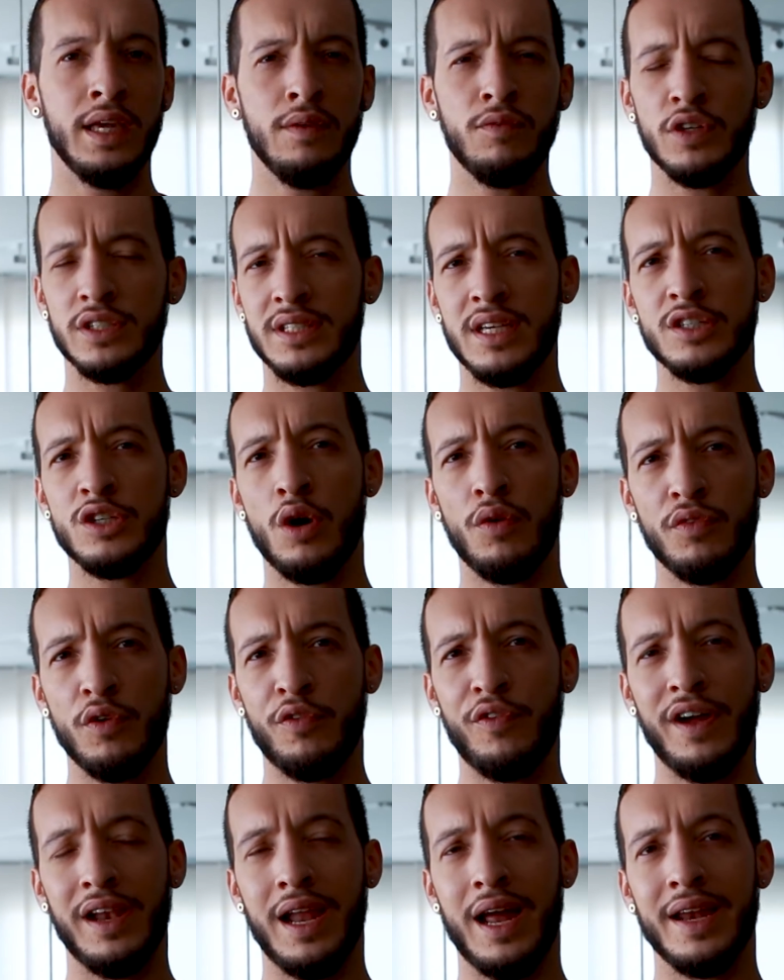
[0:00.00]
E você já
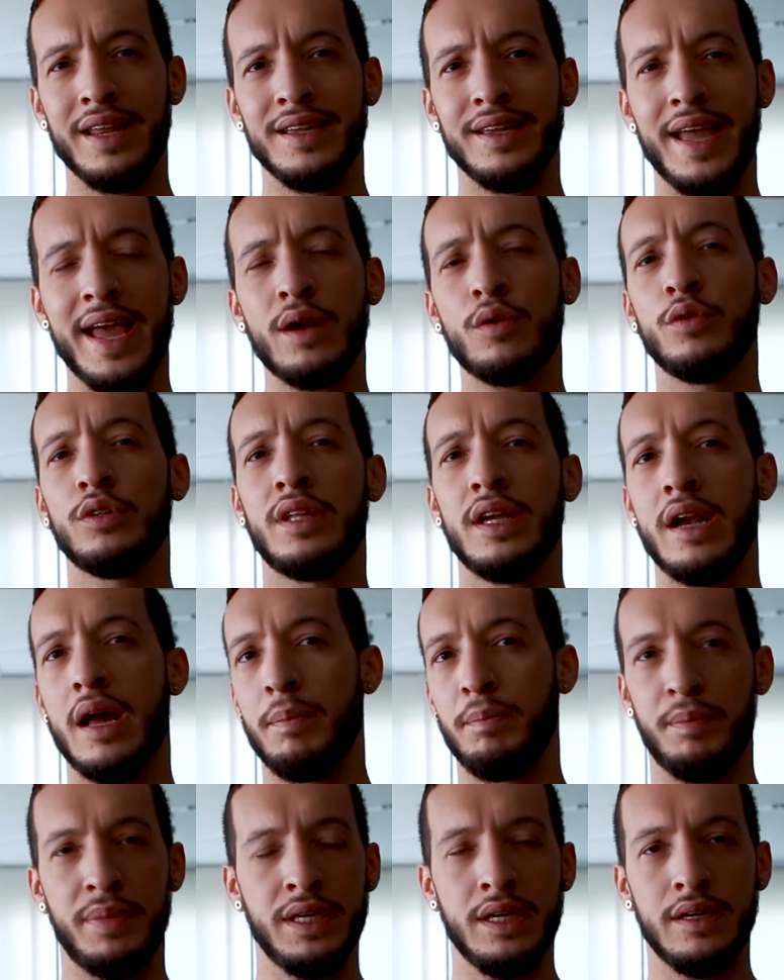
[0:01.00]
ouviu falar em
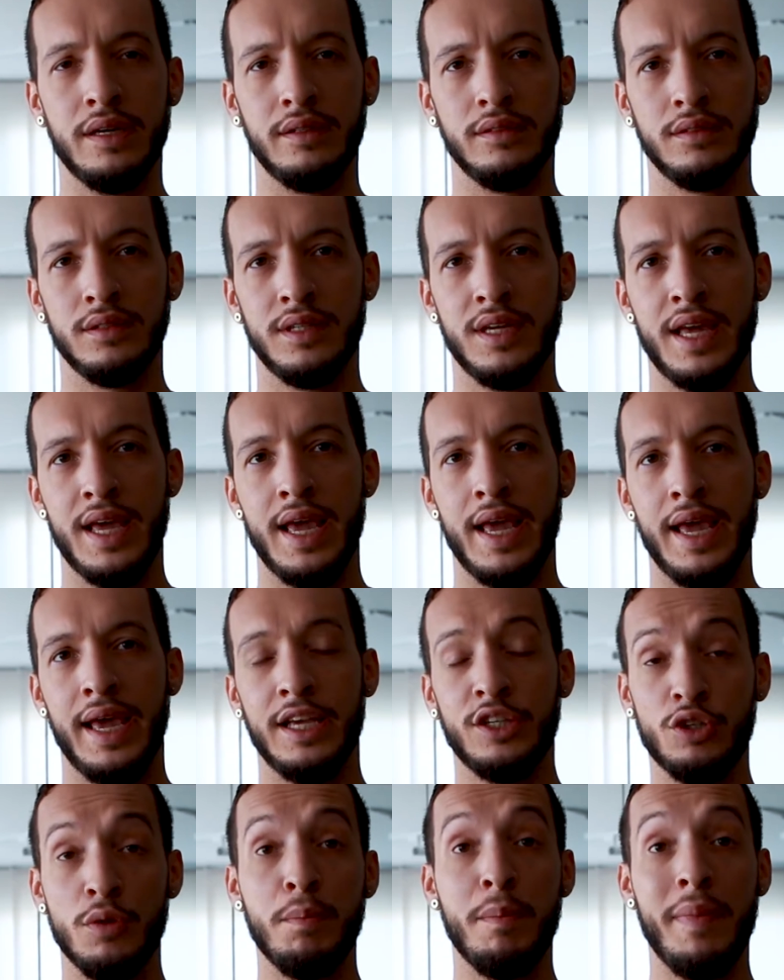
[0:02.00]
ecoterapia?
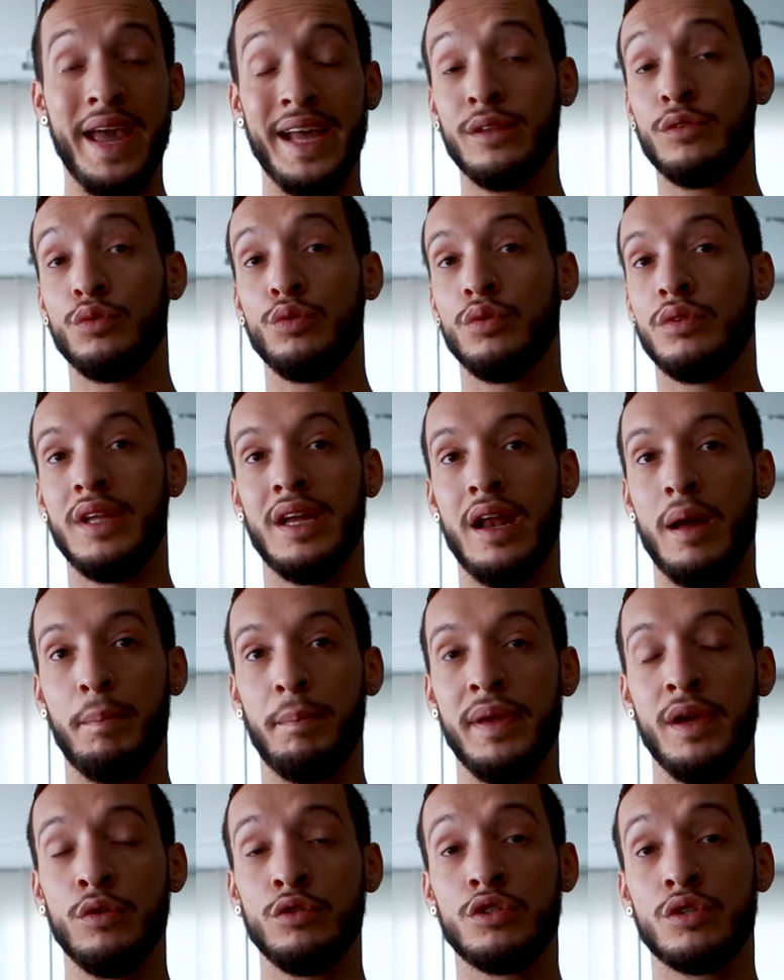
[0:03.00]
Este método
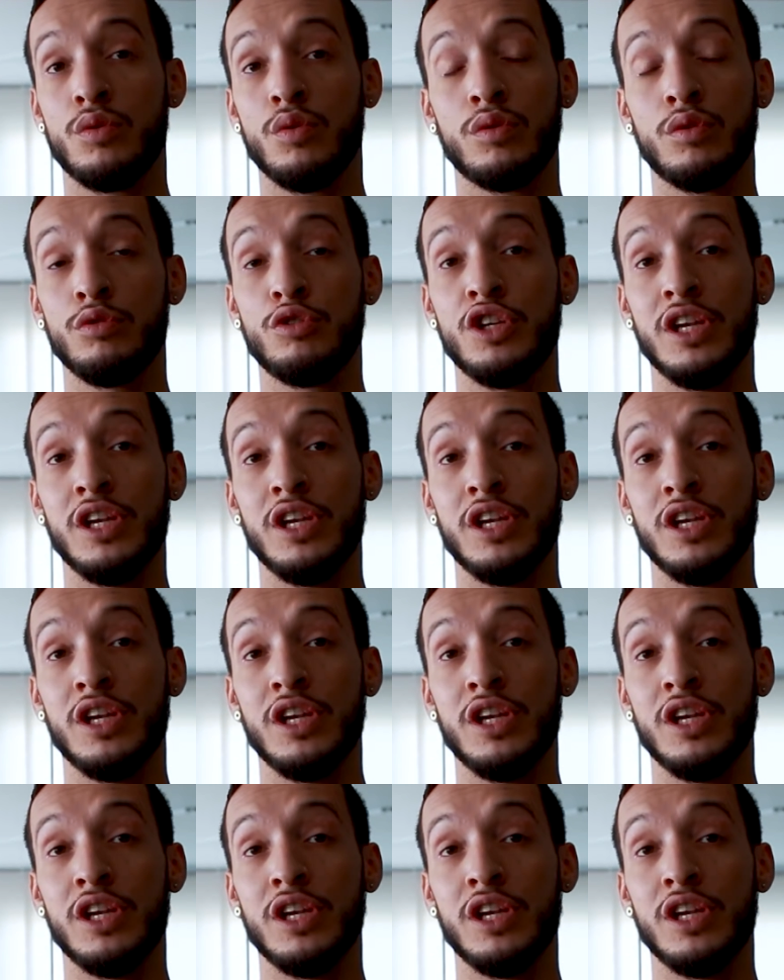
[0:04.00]
terapêutico que